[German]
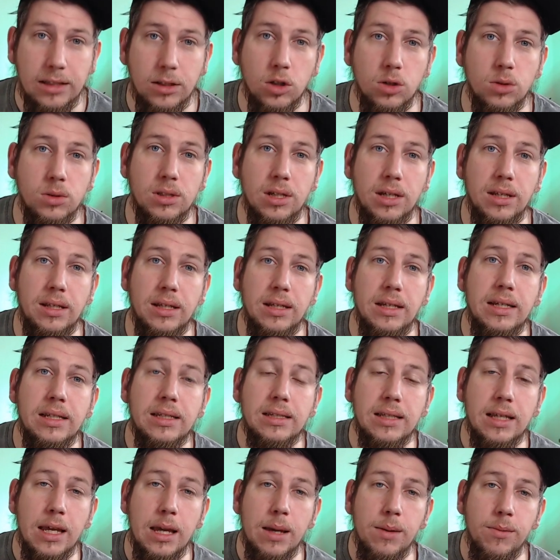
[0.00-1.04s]
aus dem Set
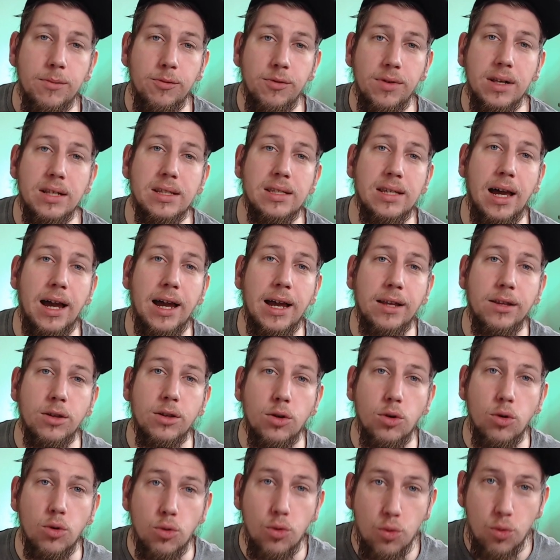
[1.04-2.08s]
ist ebenfalls ein
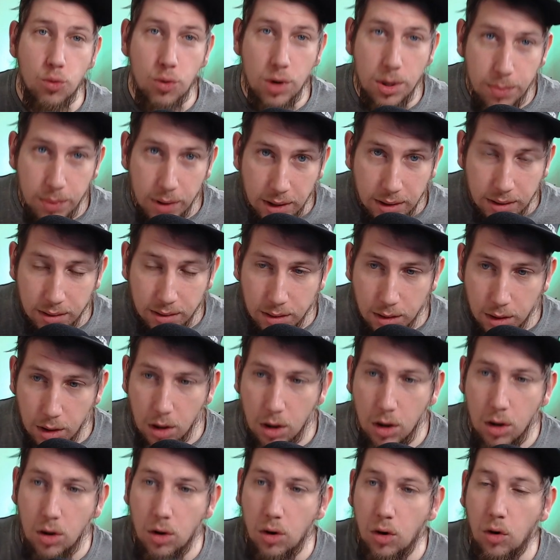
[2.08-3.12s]
Reprint
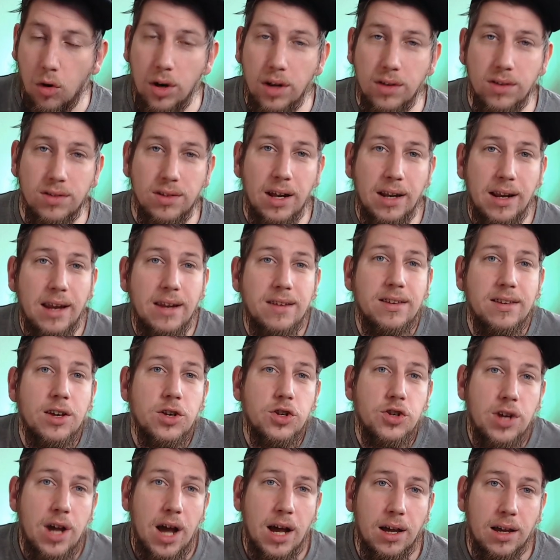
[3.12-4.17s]
und es ist halt eine sehr
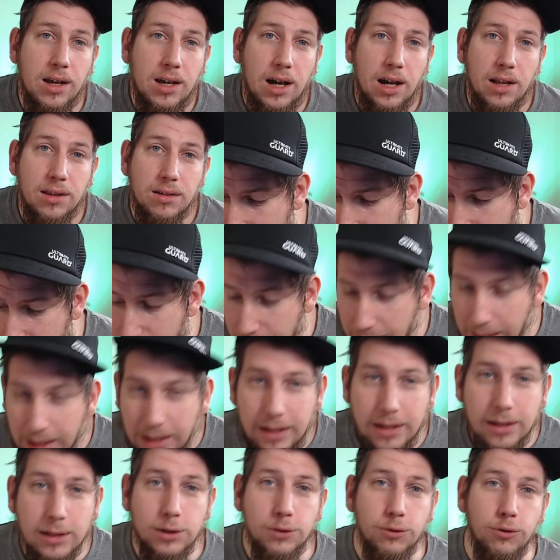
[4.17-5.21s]
starke Karte. Die
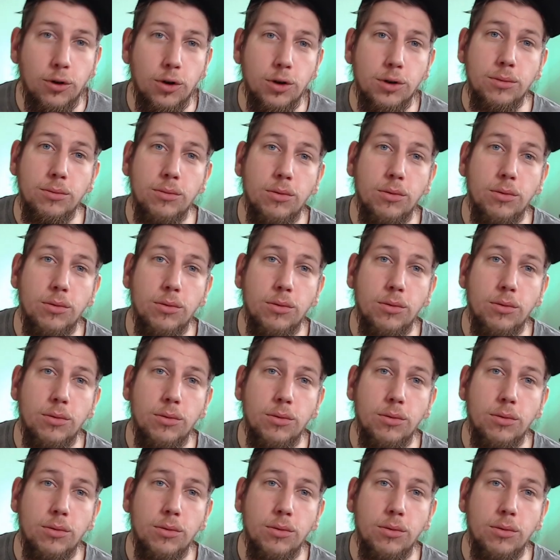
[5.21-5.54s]
Rede ist von